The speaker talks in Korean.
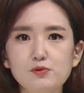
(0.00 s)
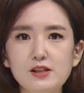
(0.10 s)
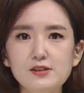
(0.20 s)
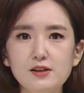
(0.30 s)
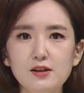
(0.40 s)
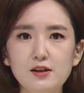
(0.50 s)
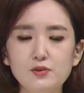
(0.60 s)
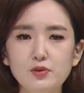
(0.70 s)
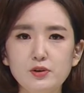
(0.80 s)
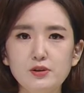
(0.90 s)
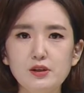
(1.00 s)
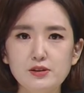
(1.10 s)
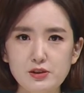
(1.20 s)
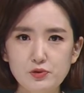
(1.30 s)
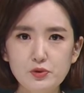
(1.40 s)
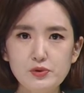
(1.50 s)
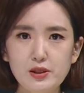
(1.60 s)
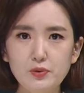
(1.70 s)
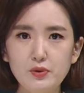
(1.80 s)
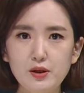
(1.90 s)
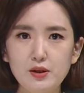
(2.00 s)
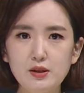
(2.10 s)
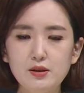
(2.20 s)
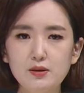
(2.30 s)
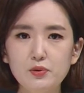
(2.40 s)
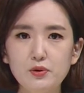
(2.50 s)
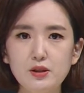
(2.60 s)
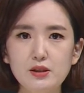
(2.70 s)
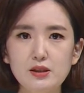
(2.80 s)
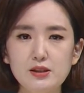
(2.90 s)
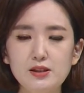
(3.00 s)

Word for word: 부산시가 최근 식중독 사고가 잇따르고 있는